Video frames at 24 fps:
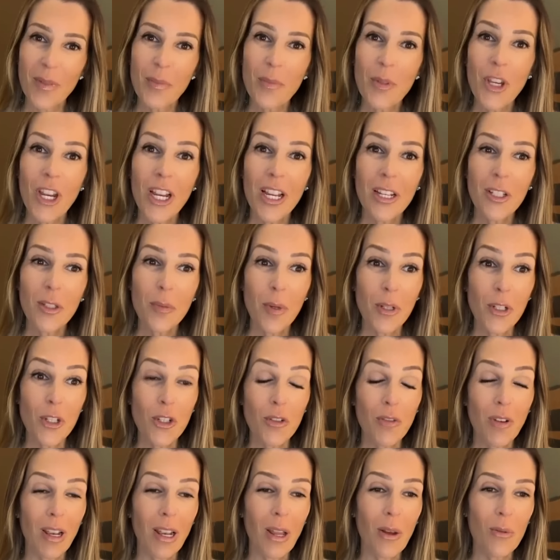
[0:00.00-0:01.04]
Vamos chegando para a
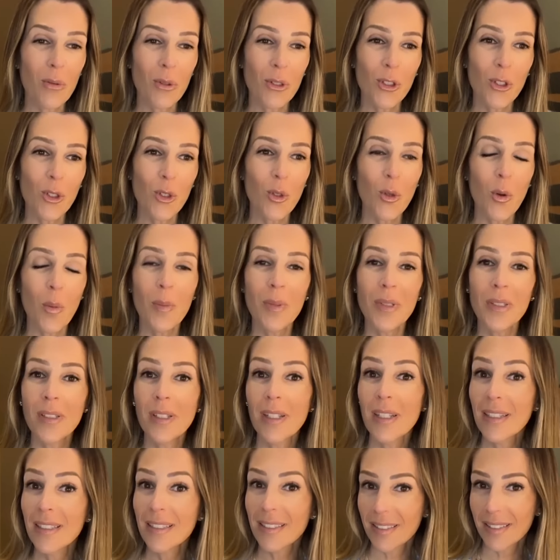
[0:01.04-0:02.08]
gente falar hoje sobre
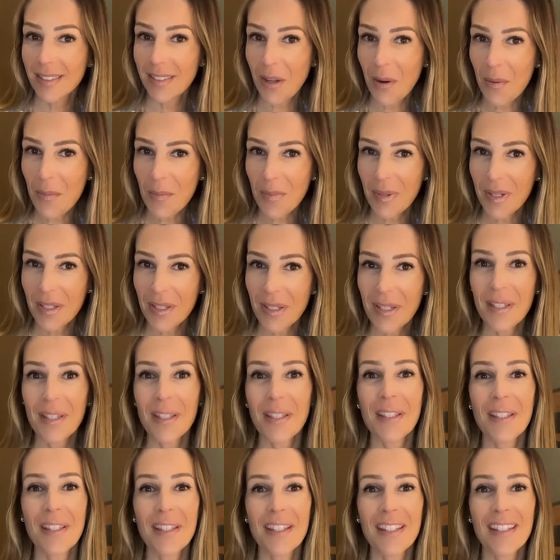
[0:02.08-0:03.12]

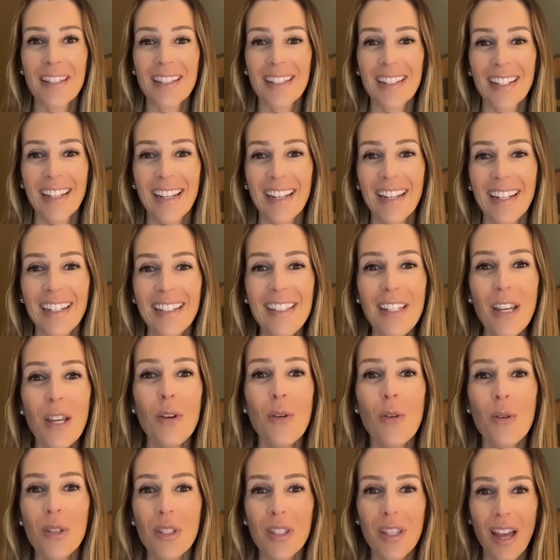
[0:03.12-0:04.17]
estampas. E
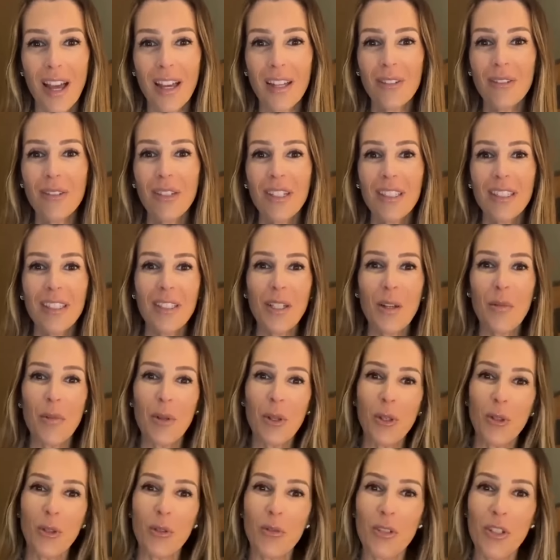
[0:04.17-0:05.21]
aí, gostaram da
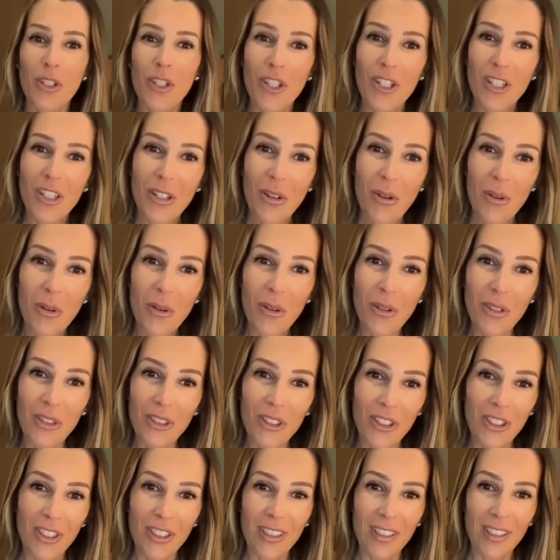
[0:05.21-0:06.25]
estampa que eu estou vestida
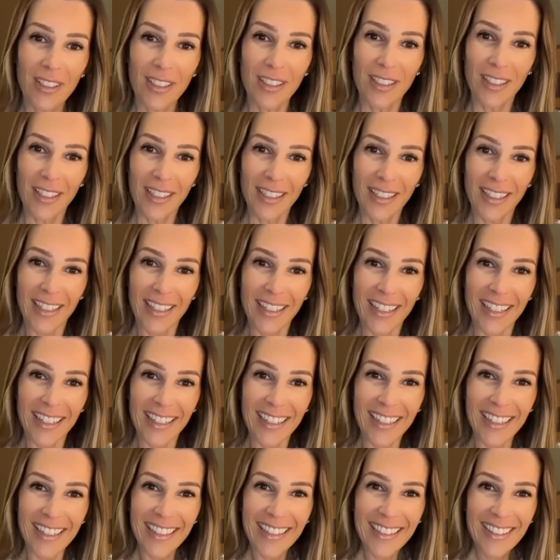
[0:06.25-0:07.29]
hoje?
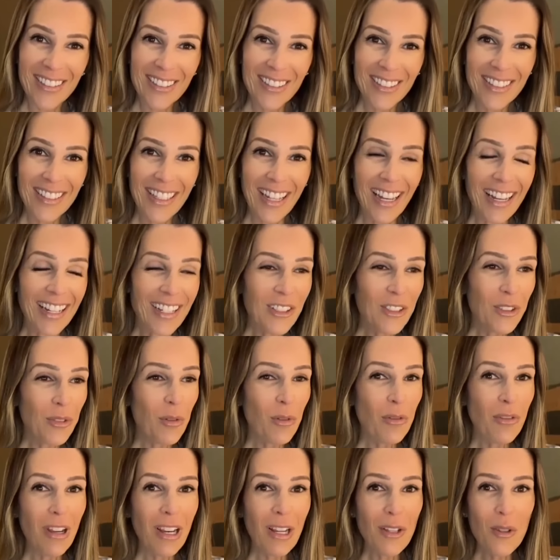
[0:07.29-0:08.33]
Gostaram? Já
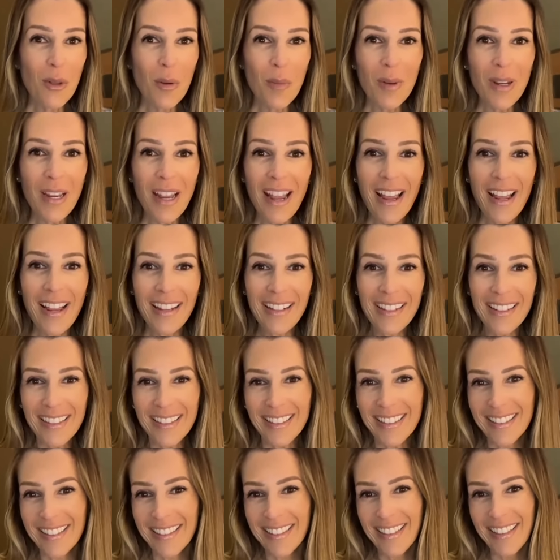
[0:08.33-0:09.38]
vou falar sobre
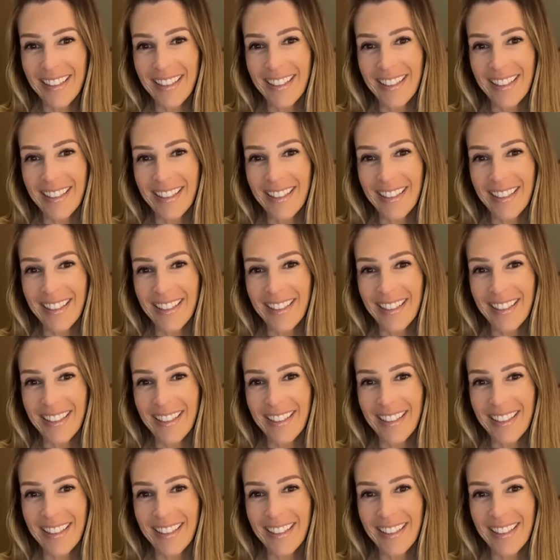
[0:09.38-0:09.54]
ela.